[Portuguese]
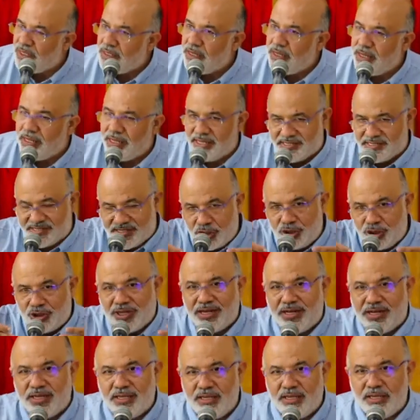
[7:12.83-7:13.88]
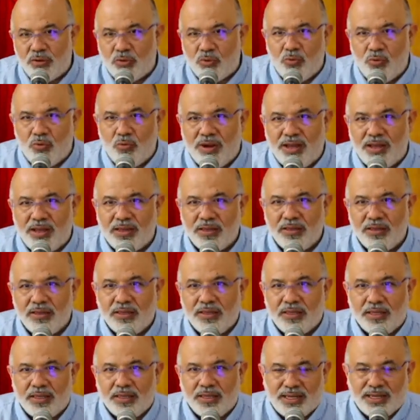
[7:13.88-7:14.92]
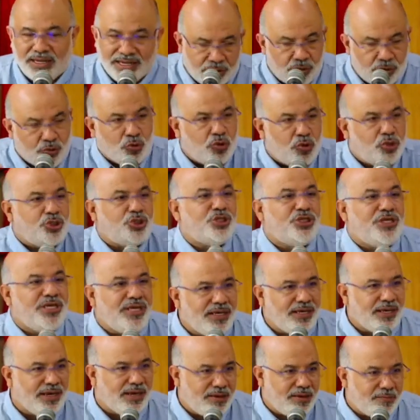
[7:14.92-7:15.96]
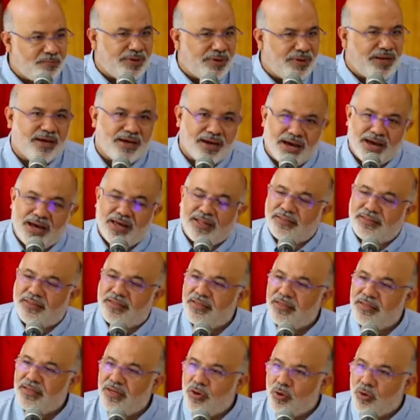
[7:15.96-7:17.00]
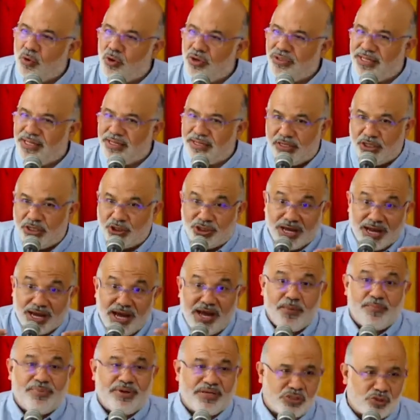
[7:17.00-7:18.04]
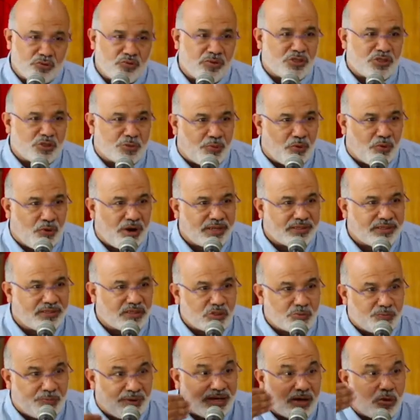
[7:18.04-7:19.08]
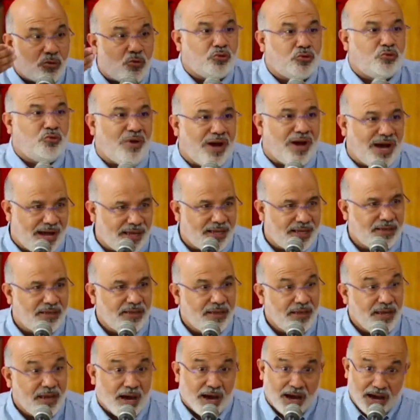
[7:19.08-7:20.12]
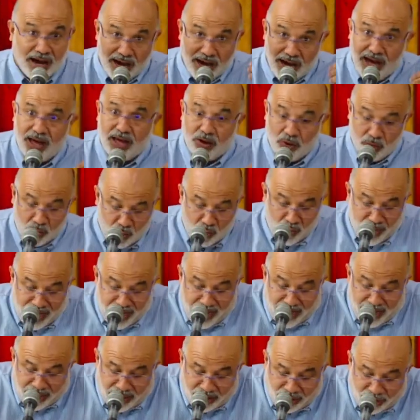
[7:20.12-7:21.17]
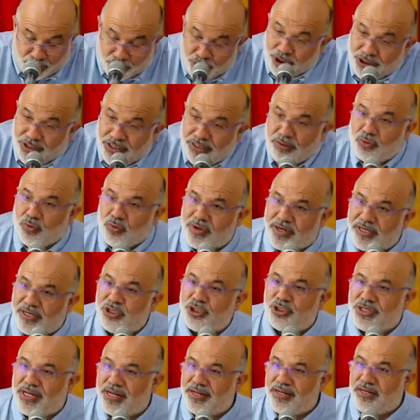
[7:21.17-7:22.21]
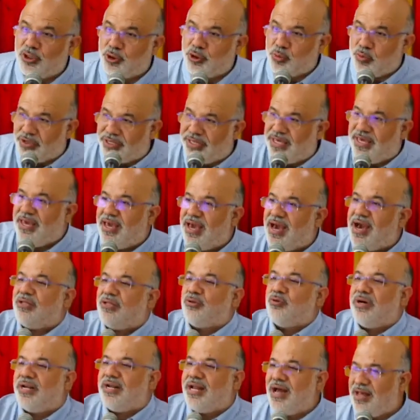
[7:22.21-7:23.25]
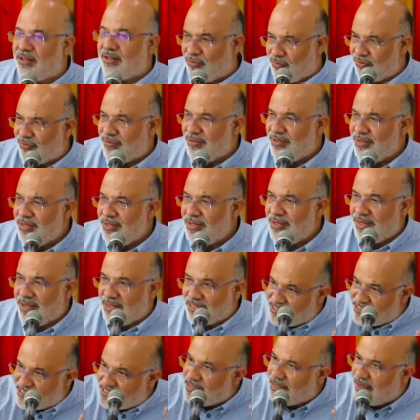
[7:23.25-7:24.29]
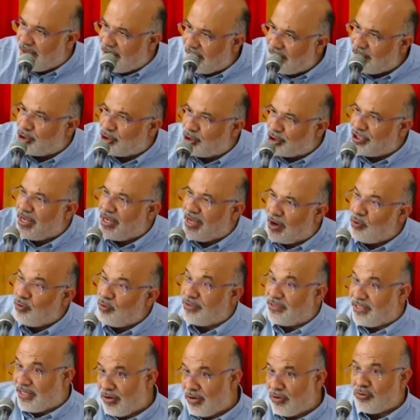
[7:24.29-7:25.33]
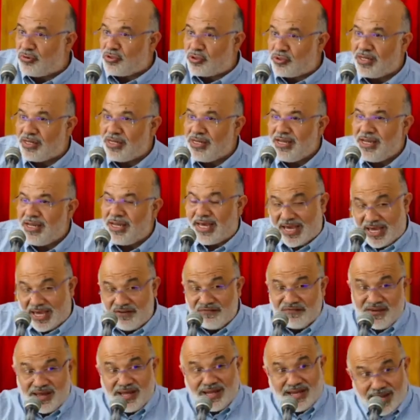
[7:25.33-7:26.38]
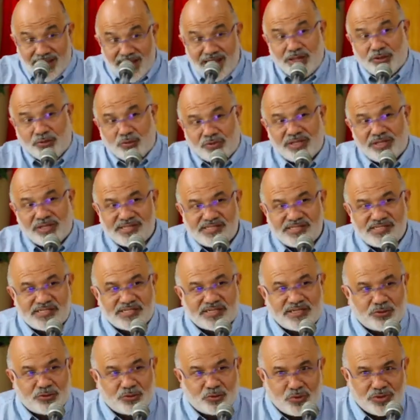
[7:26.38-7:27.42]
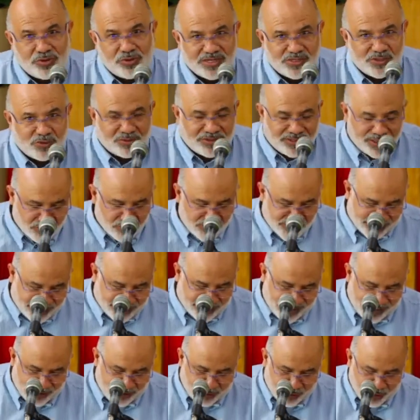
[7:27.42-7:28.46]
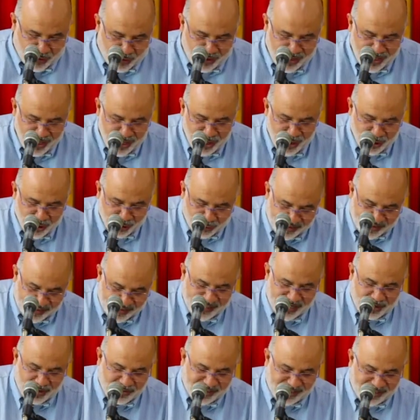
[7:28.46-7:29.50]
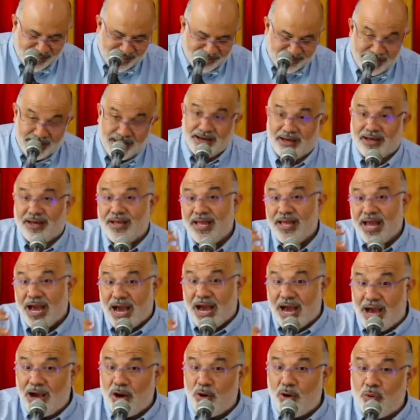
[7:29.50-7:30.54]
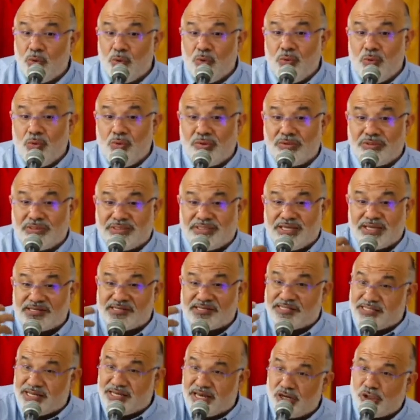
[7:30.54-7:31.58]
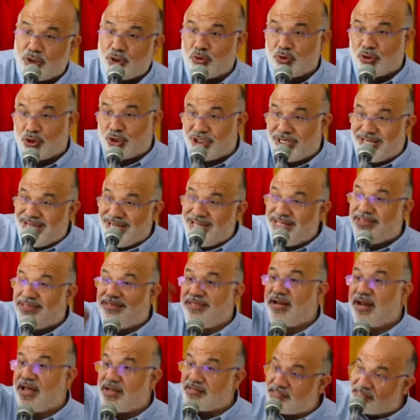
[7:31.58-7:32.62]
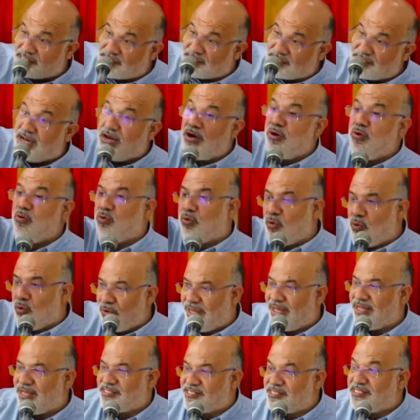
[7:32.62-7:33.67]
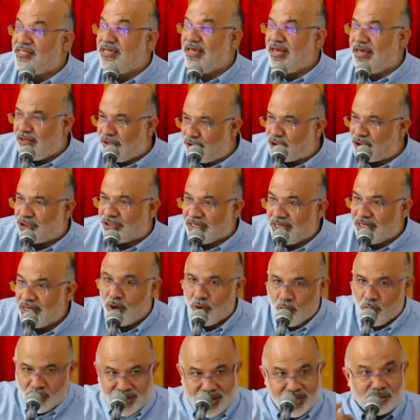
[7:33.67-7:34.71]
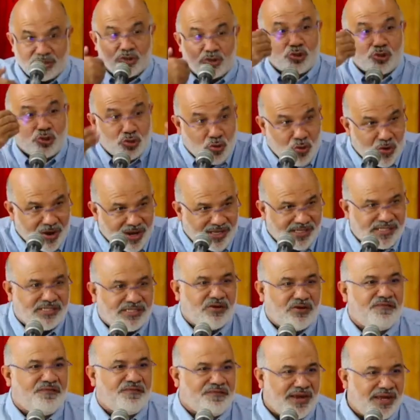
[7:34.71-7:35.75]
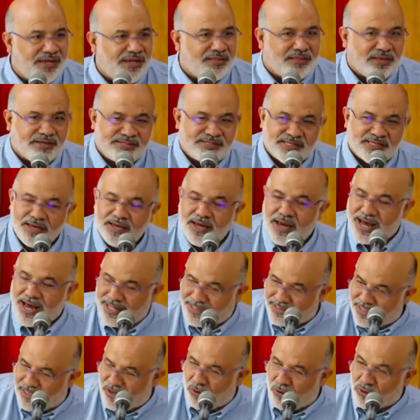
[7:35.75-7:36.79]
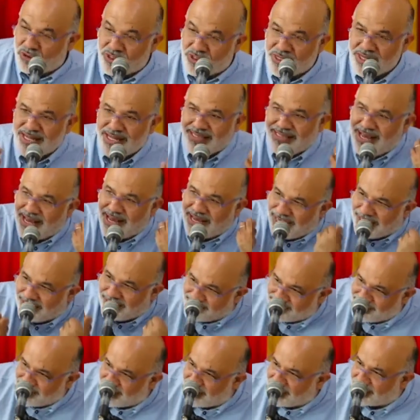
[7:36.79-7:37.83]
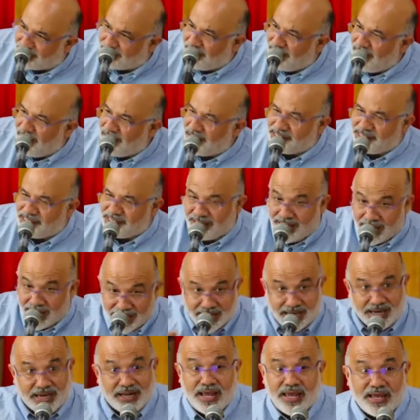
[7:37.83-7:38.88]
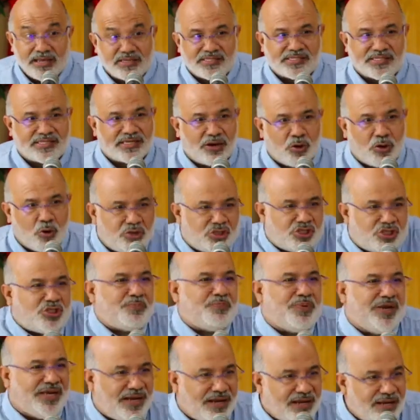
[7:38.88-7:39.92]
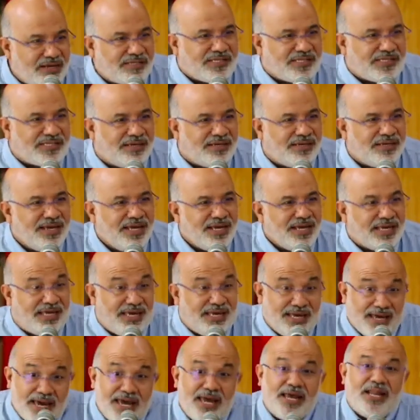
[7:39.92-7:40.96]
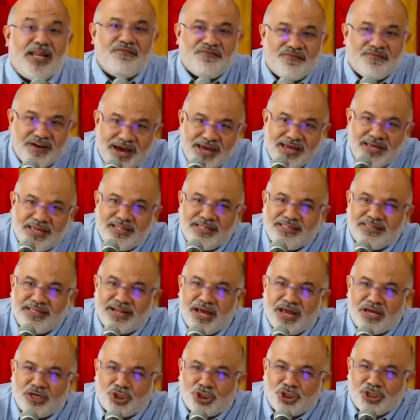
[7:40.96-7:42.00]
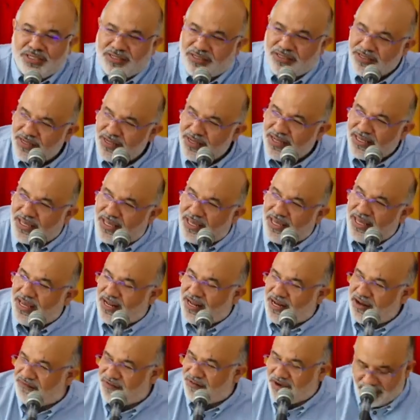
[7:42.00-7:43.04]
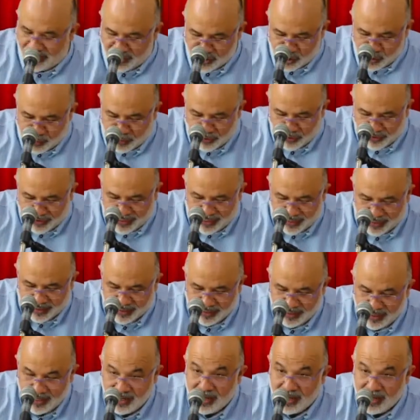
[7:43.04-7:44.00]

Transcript: Existe ali uma liturgia empregada quando a igreja abre as suas portas para cultuar. Há um ente no cristianismo que é adorado. Esse ente é o Deus revelado nas Escrituras, o Deus Criador dos céus e da terra. Há o desejo de interação com esse ente, orações são feitas a Deus, na certeza, na crença ou esperança que ele vai interagir que ele vai responder.